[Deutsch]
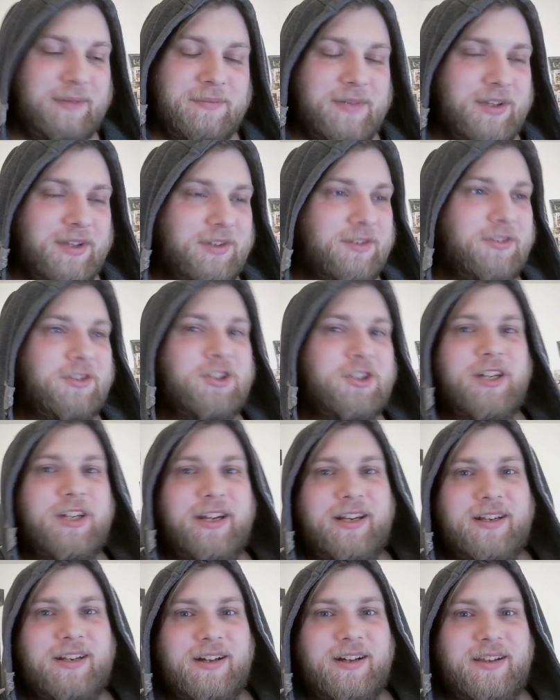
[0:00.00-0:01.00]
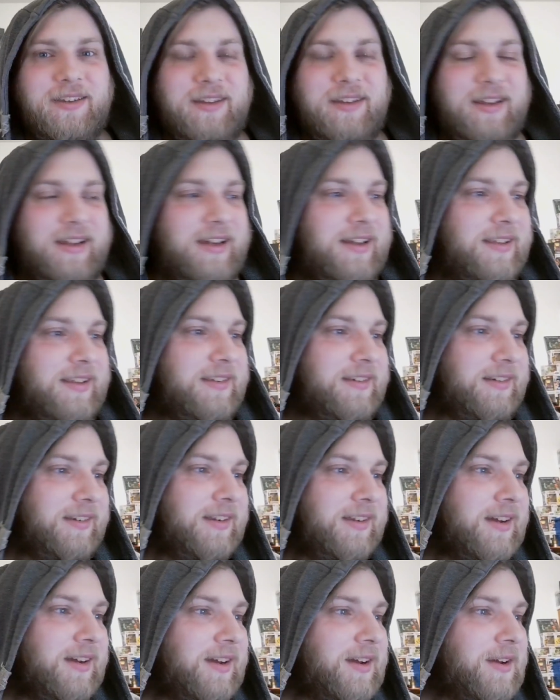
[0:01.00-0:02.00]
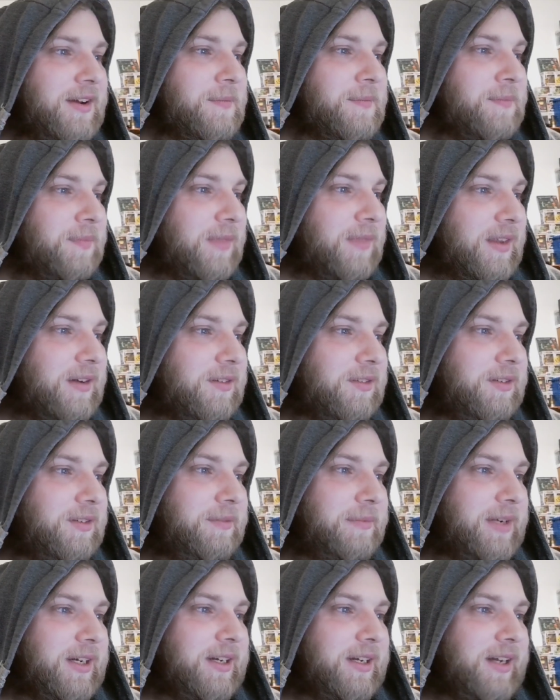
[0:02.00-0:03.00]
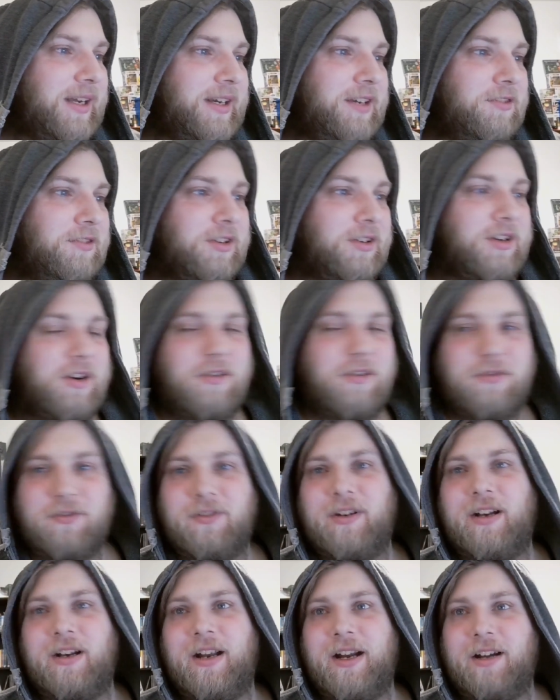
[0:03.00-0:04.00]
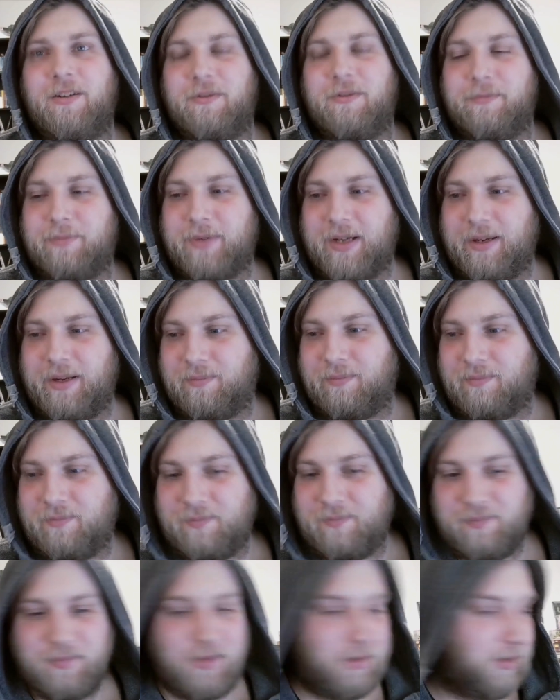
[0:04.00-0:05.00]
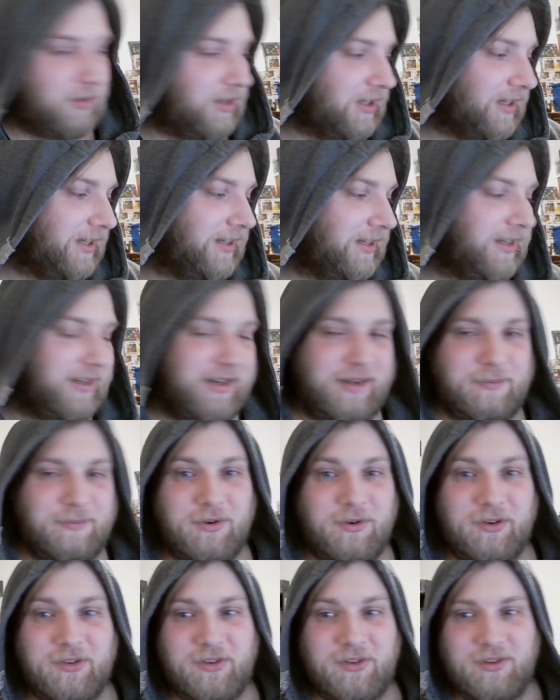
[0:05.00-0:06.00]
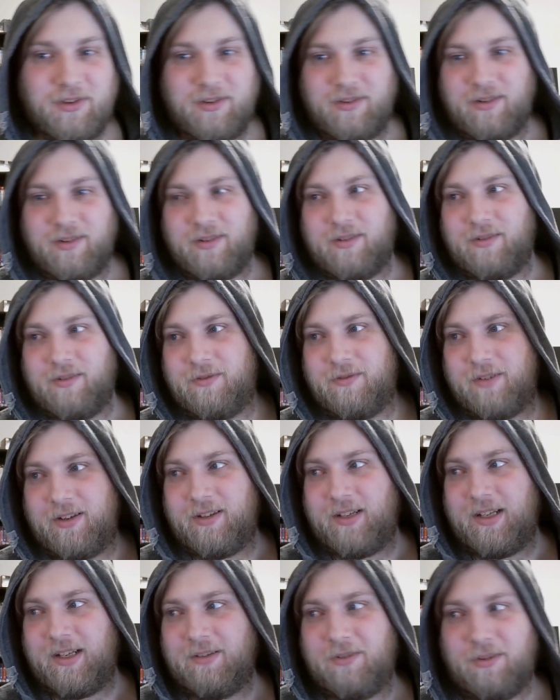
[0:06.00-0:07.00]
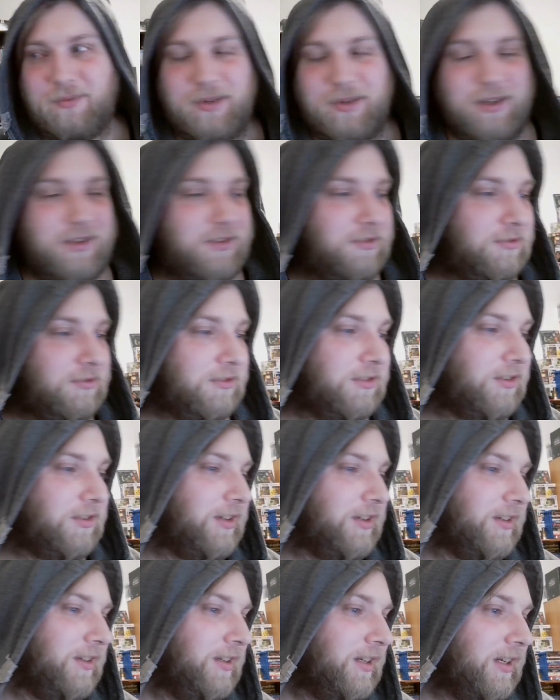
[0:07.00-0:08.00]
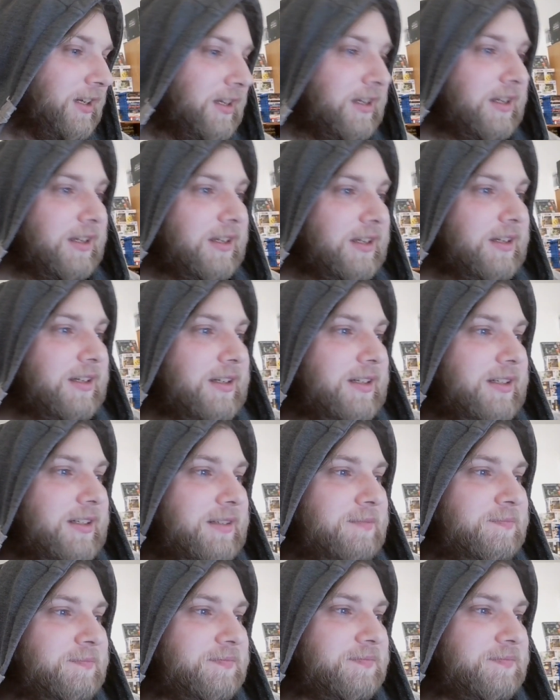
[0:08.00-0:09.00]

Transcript: also noch schlechter als der erste. Und man kann ihn nur kaufen oder leihen auf Prime. Oder halt in der Box. Weiß ich nicht, warum man das tun sollte. Ähm,